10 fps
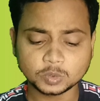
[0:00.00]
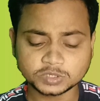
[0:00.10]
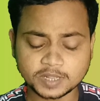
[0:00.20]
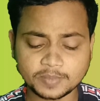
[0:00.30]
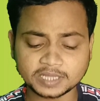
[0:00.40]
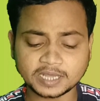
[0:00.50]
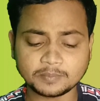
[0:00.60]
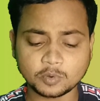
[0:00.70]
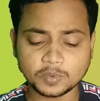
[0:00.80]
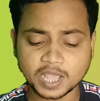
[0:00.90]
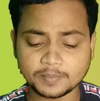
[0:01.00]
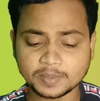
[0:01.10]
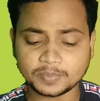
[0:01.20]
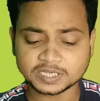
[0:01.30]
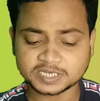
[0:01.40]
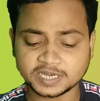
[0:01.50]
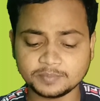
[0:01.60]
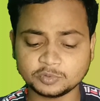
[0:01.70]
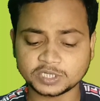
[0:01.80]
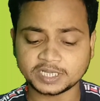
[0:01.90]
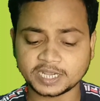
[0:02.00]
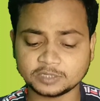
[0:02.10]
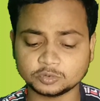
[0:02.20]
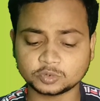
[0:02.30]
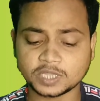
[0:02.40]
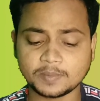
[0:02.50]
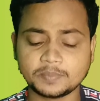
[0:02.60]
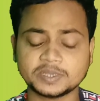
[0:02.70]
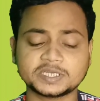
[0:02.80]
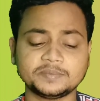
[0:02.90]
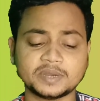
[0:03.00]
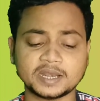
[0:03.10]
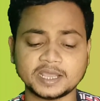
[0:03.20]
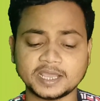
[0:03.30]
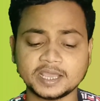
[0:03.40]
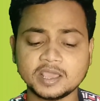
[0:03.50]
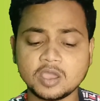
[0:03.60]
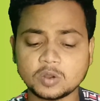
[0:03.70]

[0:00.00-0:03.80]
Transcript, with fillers: उसके बाद आपको यहाँ पे फर्स्ट नेम पूछा जाएगा दोस्तों यहाँ पे फर्स्ट नेम डालना है